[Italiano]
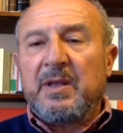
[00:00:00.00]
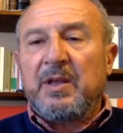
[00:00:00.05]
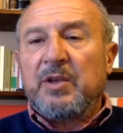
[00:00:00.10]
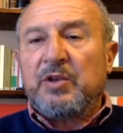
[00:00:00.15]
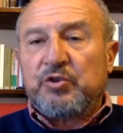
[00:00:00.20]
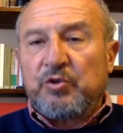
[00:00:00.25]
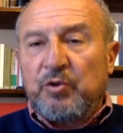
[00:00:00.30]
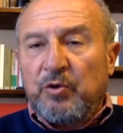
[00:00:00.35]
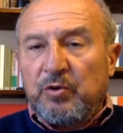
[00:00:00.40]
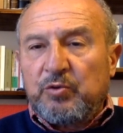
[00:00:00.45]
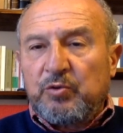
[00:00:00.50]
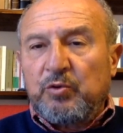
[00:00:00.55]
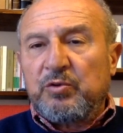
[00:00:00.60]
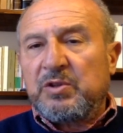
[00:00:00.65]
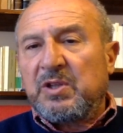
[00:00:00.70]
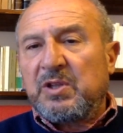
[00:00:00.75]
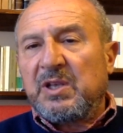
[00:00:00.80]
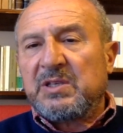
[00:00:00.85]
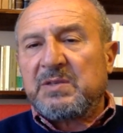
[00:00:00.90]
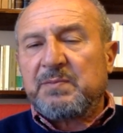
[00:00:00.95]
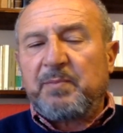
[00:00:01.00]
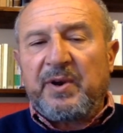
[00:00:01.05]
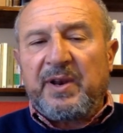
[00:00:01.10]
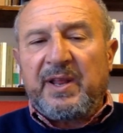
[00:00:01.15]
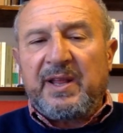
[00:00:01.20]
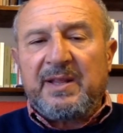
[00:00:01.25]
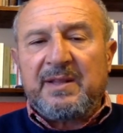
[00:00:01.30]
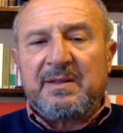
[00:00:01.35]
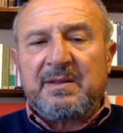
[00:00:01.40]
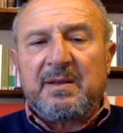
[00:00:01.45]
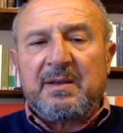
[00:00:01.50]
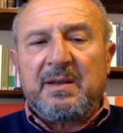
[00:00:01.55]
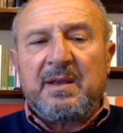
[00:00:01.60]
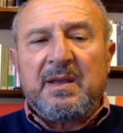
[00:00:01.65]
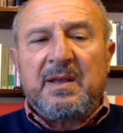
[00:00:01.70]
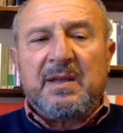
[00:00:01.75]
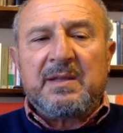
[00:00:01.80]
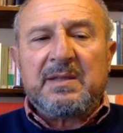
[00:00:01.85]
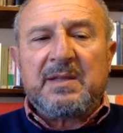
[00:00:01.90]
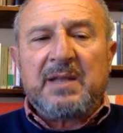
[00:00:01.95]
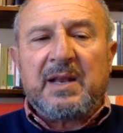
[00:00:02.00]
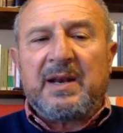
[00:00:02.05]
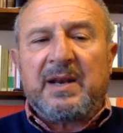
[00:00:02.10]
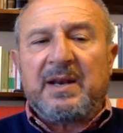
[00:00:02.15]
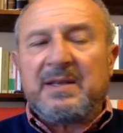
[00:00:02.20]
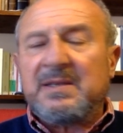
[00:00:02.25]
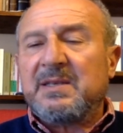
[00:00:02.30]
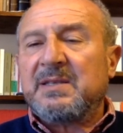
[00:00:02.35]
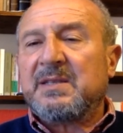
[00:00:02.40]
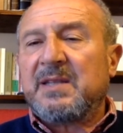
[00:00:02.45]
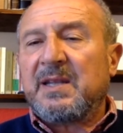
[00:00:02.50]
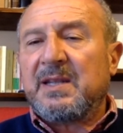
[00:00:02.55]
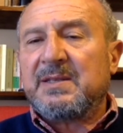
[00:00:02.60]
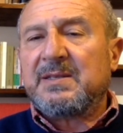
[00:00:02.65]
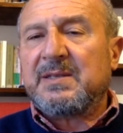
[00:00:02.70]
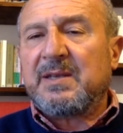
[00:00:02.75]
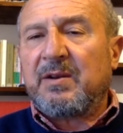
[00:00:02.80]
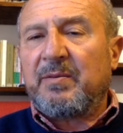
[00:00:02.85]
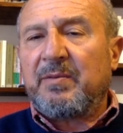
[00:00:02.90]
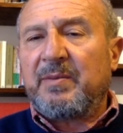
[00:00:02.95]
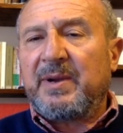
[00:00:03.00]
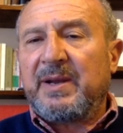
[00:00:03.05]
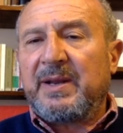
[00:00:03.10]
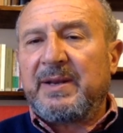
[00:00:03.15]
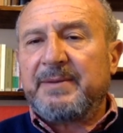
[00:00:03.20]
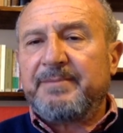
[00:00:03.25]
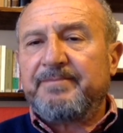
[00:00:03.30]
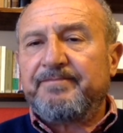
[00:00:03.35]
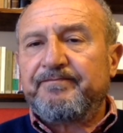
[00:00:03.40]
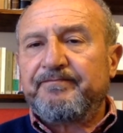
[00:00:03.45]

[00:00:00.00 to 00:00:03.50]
Sono tutti esponenti della resistenza romana.